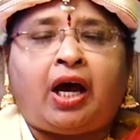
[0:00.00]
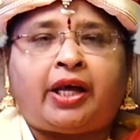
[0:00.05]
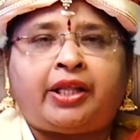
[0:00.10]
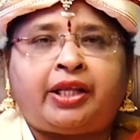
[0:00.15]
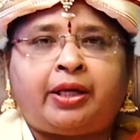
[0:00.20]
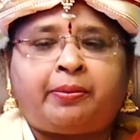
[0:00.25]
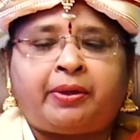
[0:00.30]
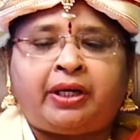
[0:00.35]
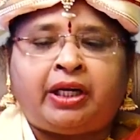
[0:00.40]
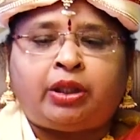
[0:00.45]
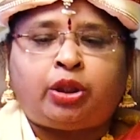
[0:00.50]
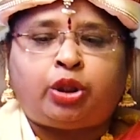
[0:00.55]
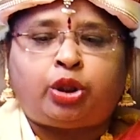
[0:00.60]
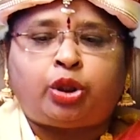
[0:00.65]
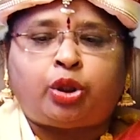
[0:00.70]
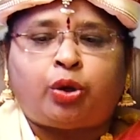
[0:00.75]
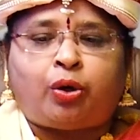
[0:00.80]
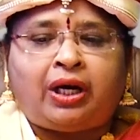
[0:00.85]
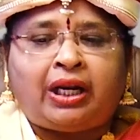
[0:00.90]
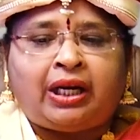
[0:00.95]
அதே மாதிரி
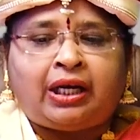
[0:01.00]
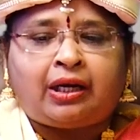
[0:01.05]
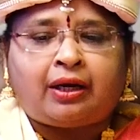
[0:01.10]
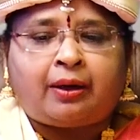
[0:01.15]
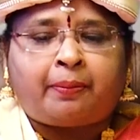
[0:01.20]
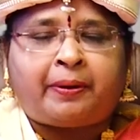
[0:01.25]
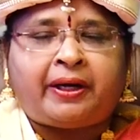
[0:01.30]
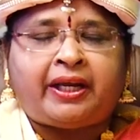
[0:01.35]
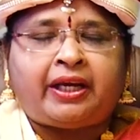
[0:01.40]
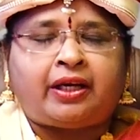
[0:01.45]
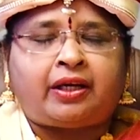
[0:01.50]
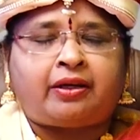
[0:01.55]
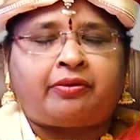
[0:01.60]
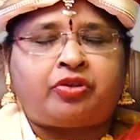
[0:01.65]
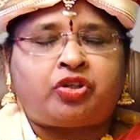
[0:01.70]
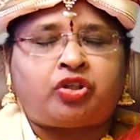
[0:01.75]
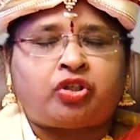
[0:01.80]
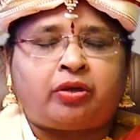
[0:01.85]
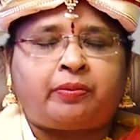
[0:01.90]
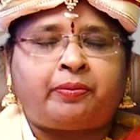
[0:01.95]
தொழில் அப்படிங்கிற
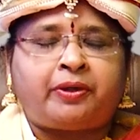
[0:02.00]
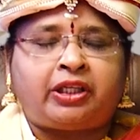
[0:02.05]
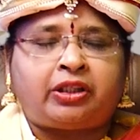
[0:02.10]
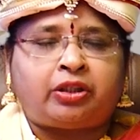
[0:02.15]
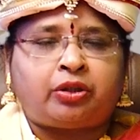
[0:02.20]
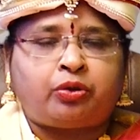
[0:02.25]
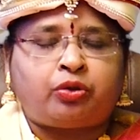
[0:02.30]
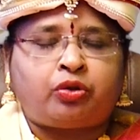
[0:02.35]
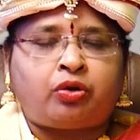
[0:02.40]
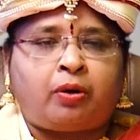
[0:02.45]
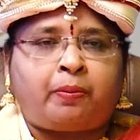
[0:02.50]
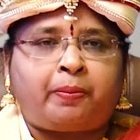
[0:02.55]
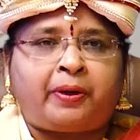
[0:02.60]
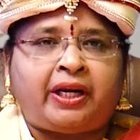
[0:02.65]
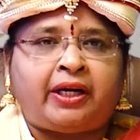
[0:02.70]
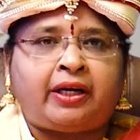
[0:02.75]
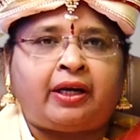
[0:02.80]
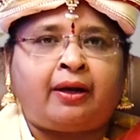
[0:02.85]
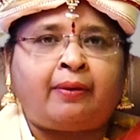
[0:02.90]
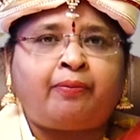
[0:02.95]
விஷயம் எடுத்துக்கிட்டோம்
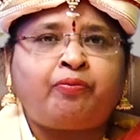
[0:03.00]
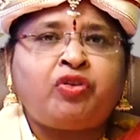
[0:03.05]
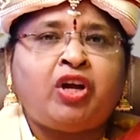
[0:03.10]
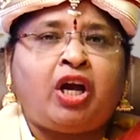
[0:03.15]
அப்படின்னா